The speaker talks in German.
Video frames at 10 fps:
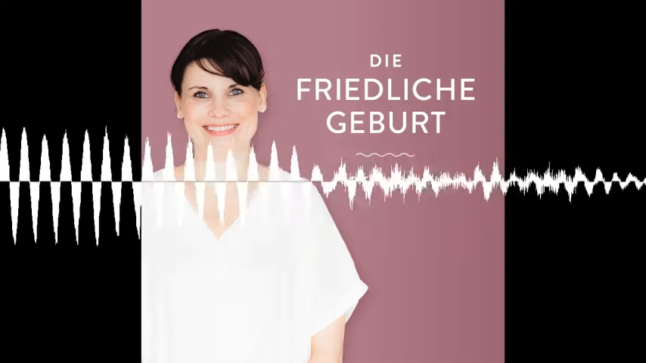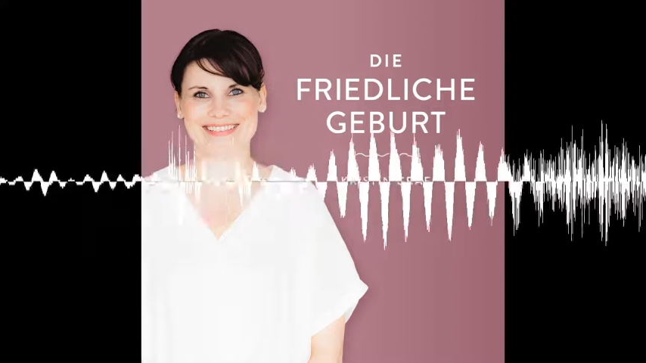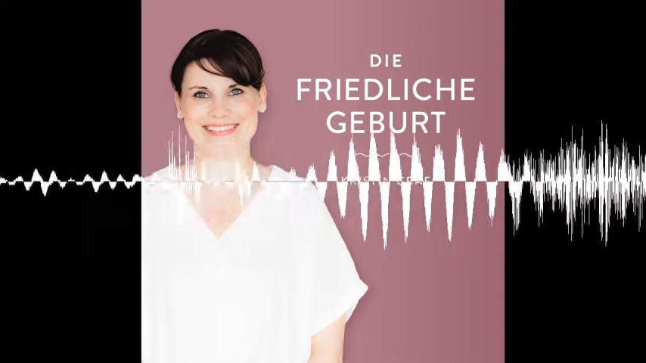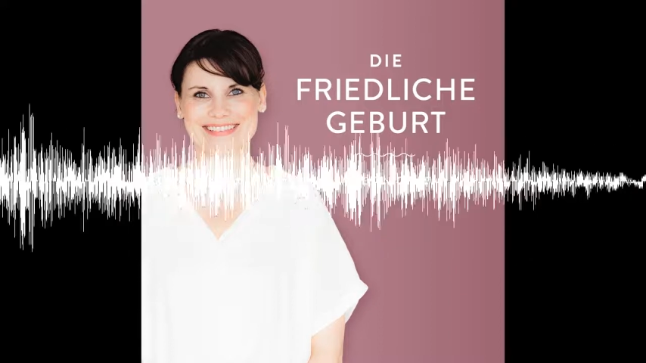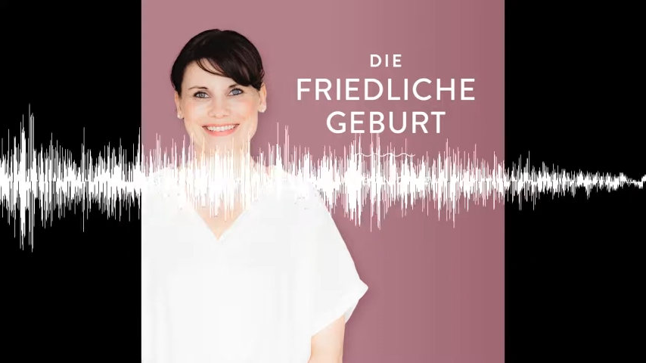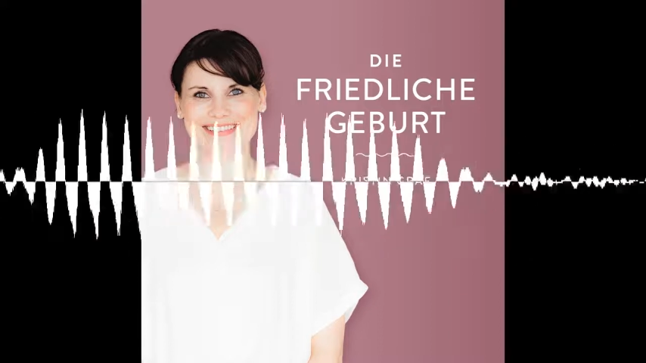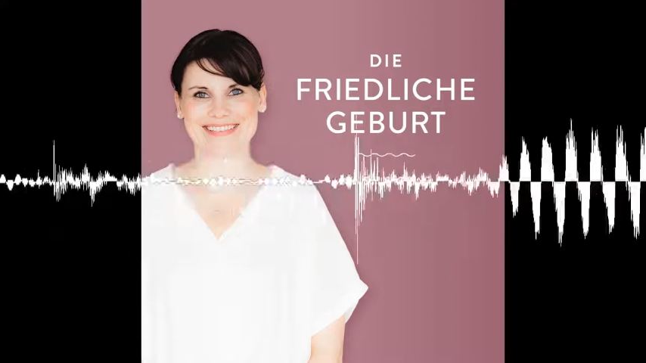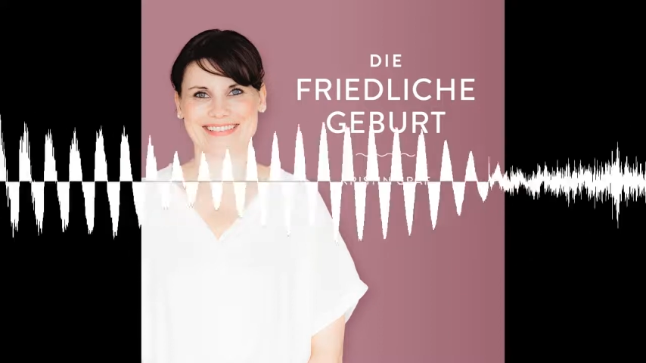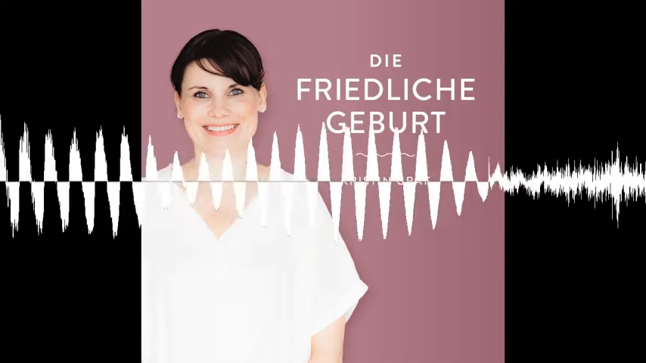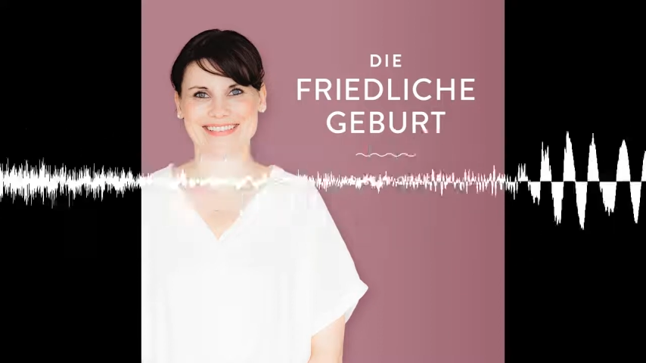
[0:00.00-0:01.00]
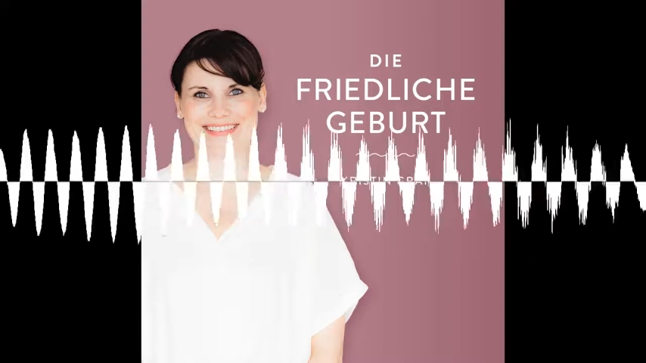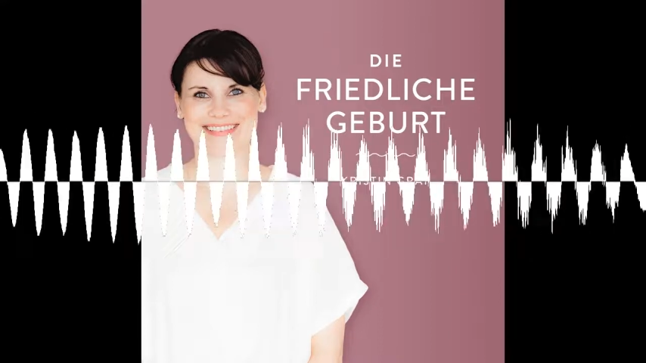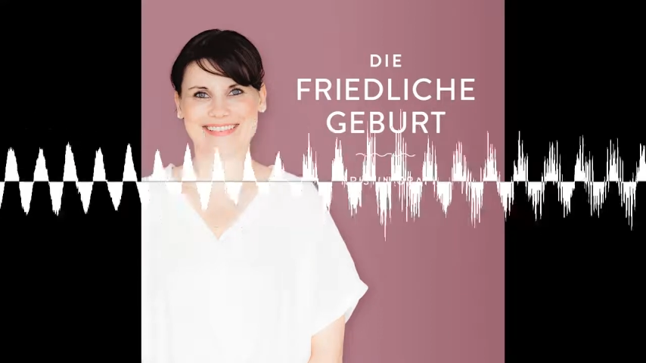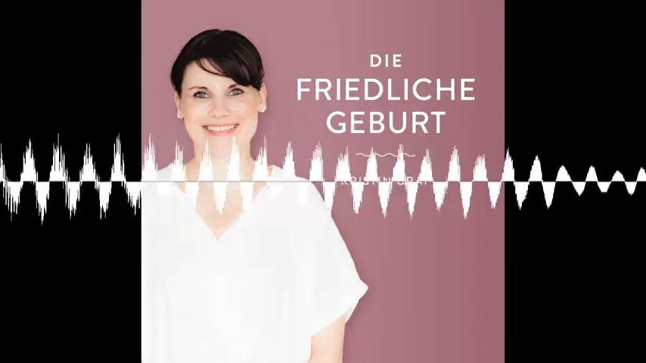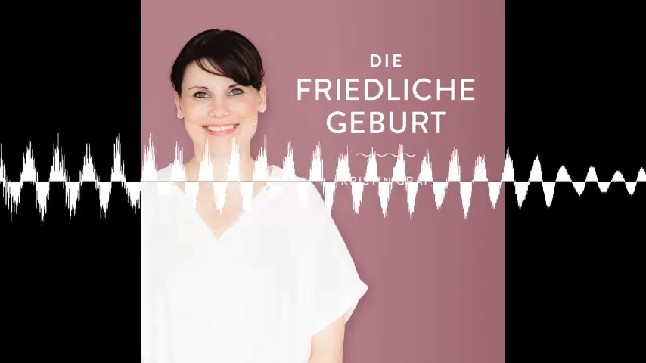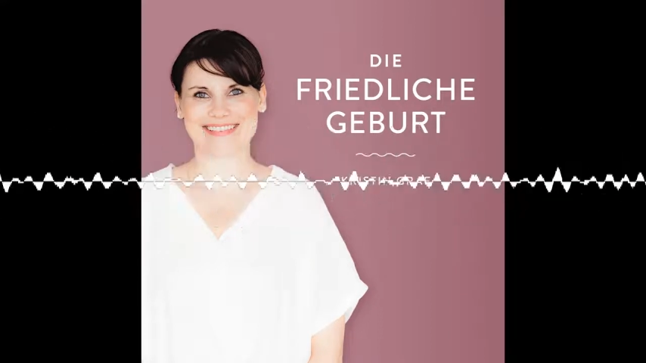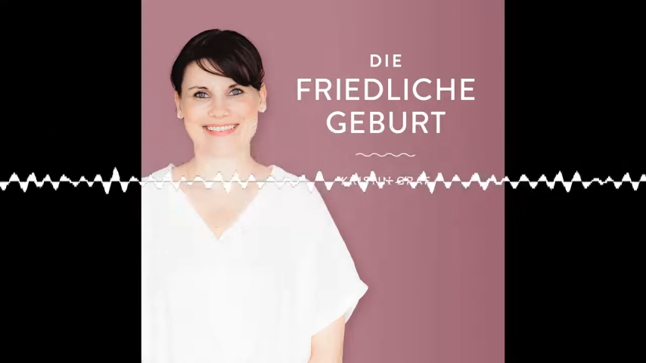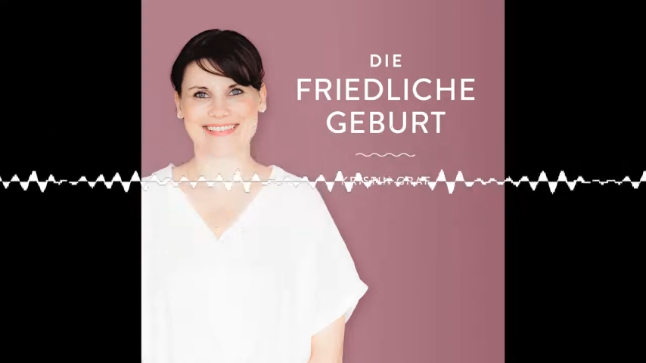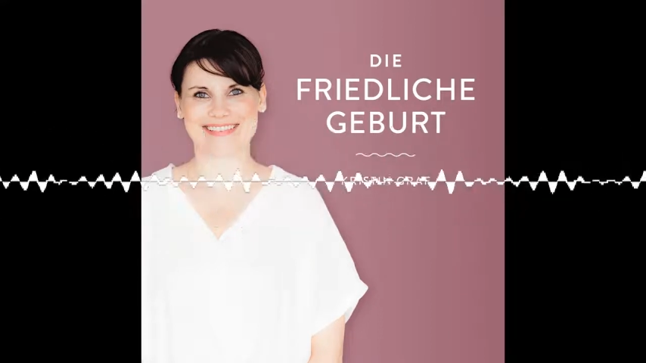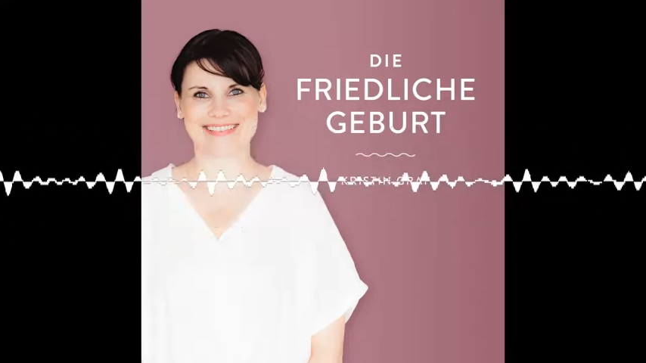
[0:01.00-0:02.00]
es geschieht ganz von allein.
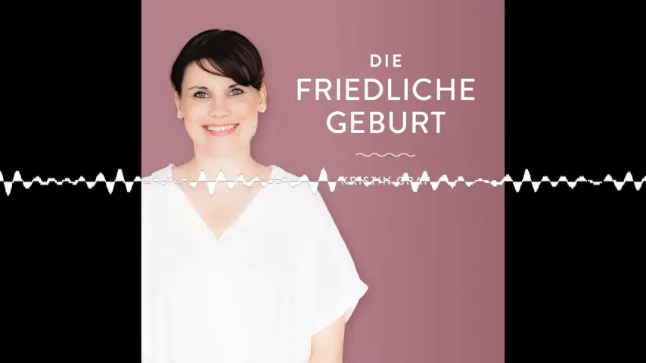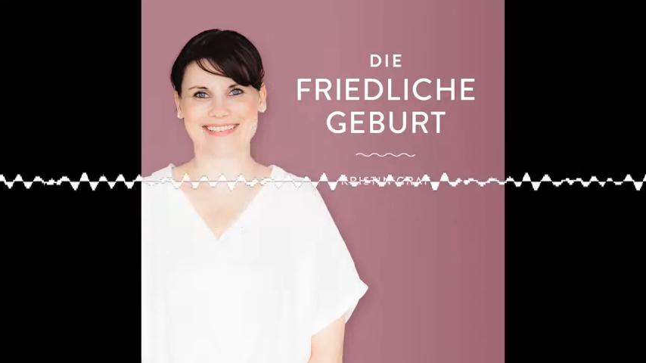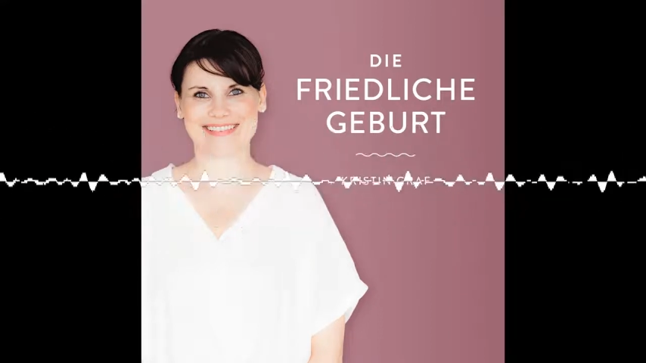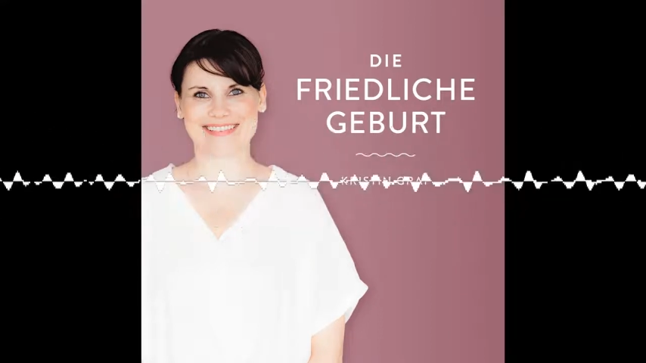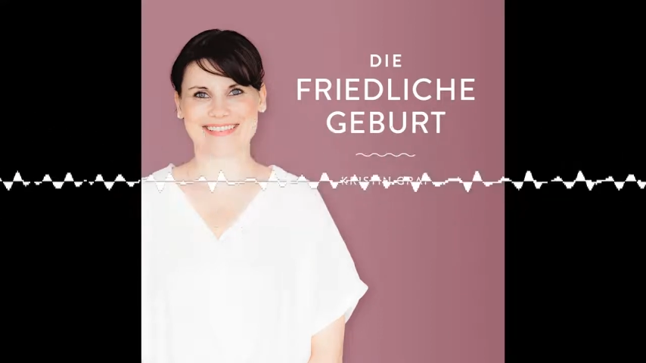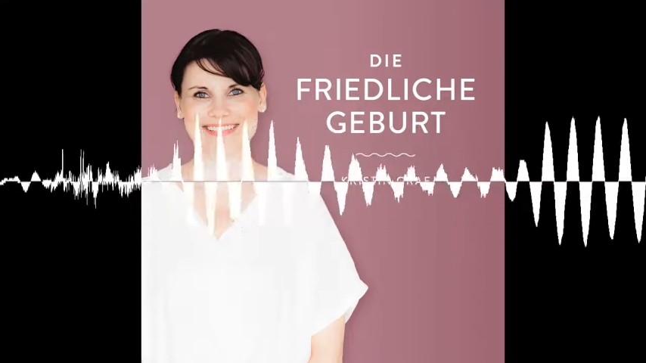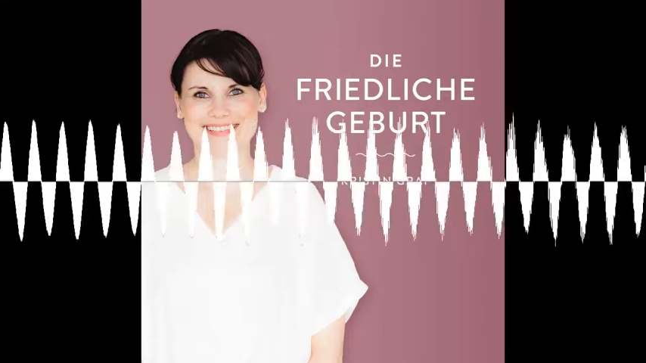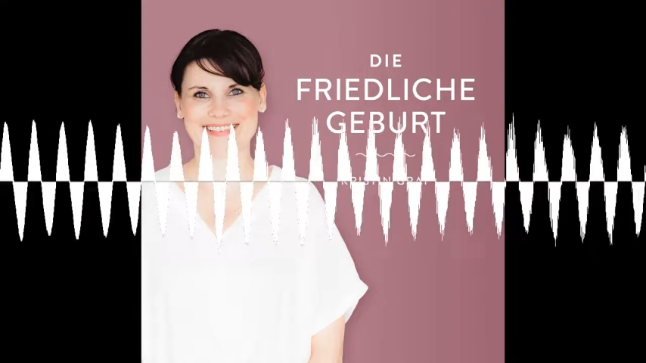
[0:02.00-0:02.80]
Du